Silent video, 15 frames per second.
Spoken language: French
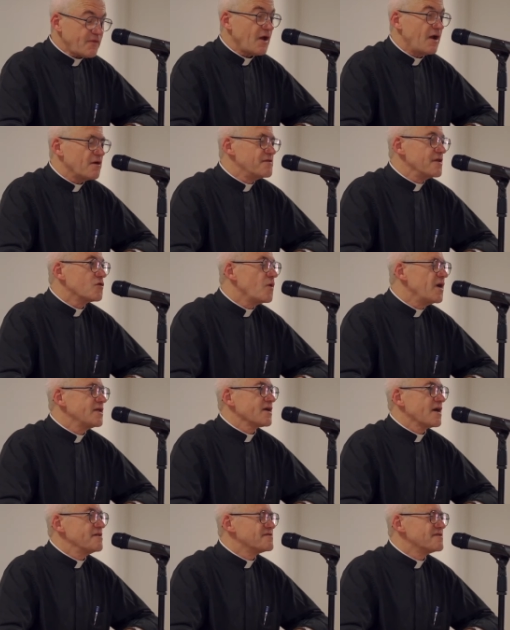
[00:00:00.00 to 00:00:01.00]
Alors c'est quoi
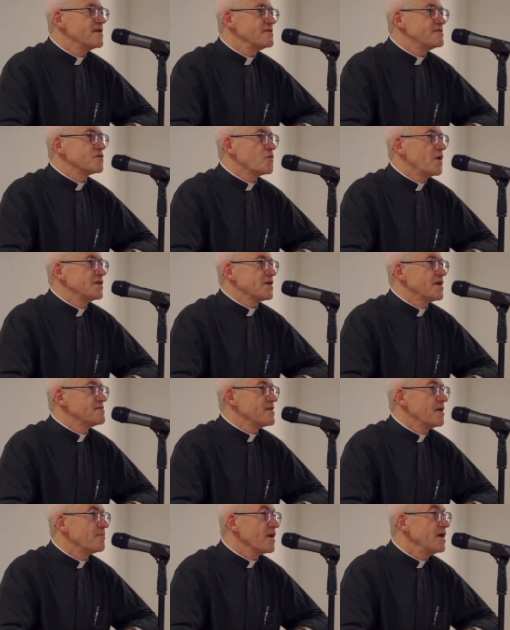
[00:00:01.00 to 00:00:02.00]
être un saint C'est quoi être un
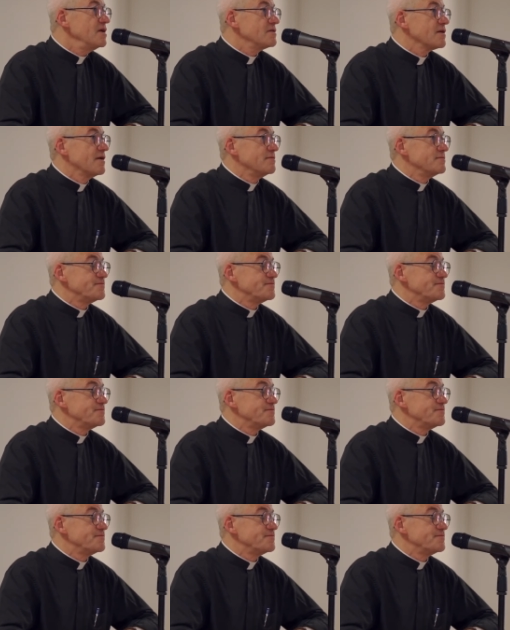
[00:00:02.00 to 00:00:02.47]
saint prêtre